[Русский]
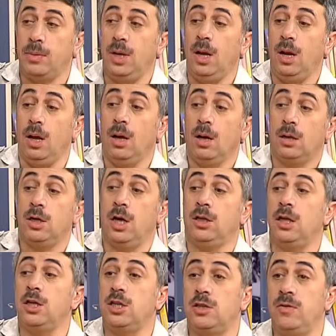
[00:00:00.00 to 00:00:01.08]
деле это
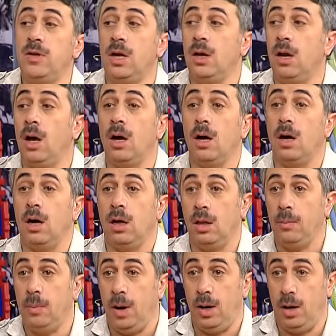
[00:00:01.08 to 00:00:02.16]
действительно а,
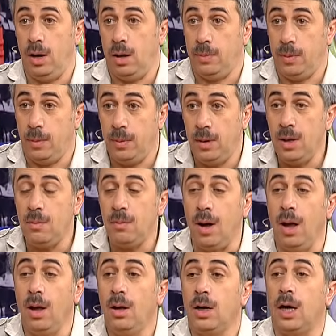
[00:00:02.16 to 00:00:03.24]
глобальная проблема,
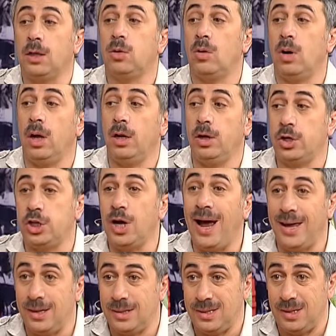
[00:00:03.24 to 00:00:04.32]
да. которая
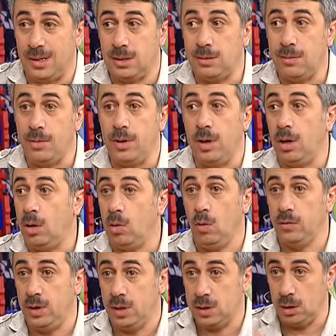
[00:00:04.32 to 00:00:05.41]
решается на самом деле
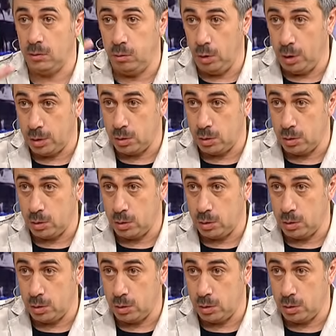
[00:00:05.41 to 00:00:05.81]
ровно за двое